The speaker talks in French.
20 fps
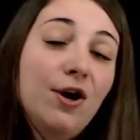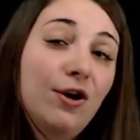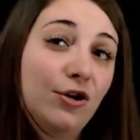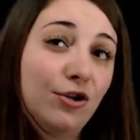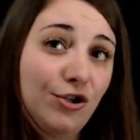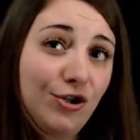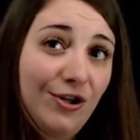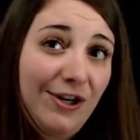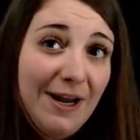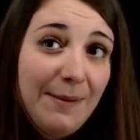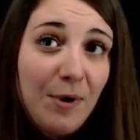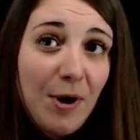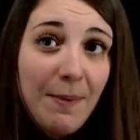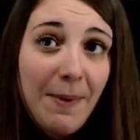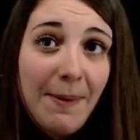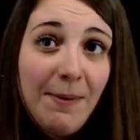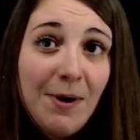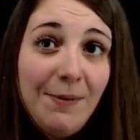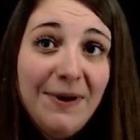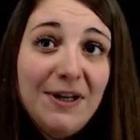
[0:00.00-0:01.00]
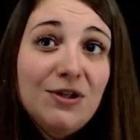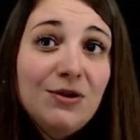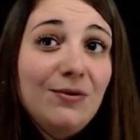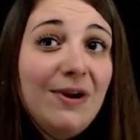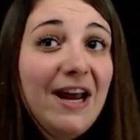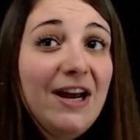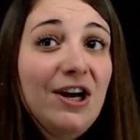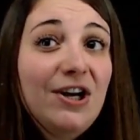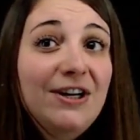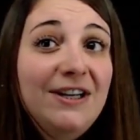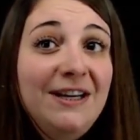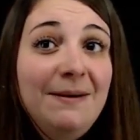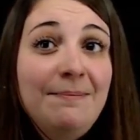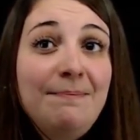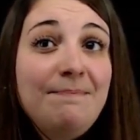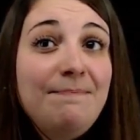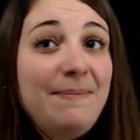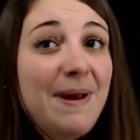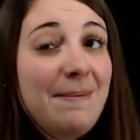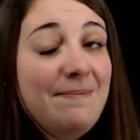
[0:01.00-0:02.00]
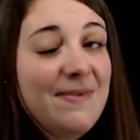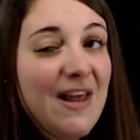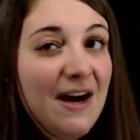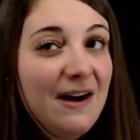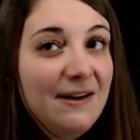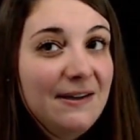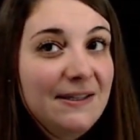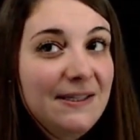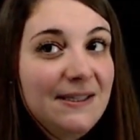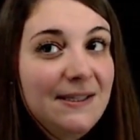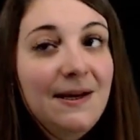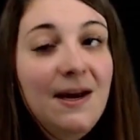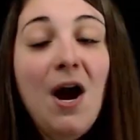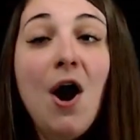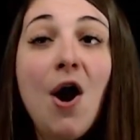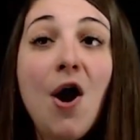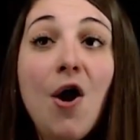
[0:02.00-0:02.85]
que tu connais probablement sous l'acronyme PEMDAS.